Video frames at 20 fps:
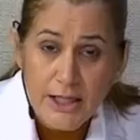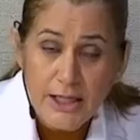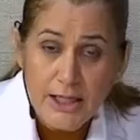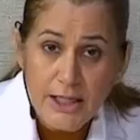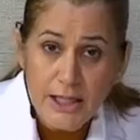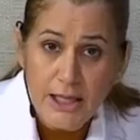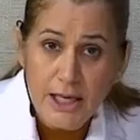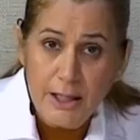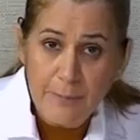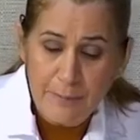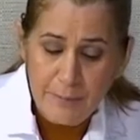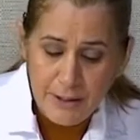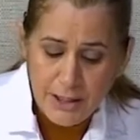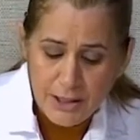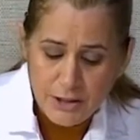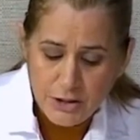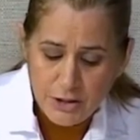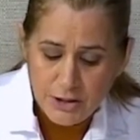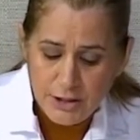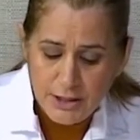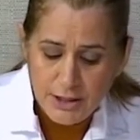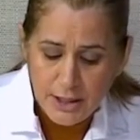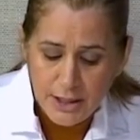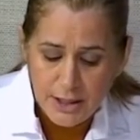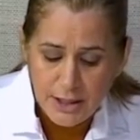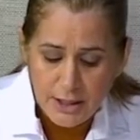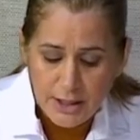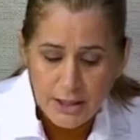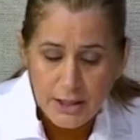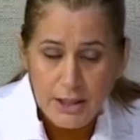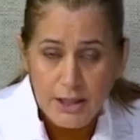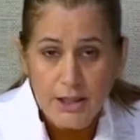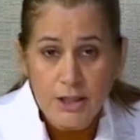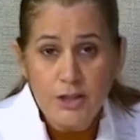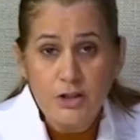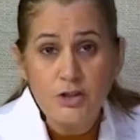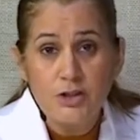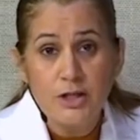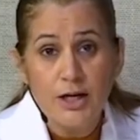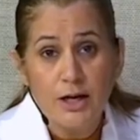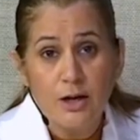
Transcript: E a partir daí, de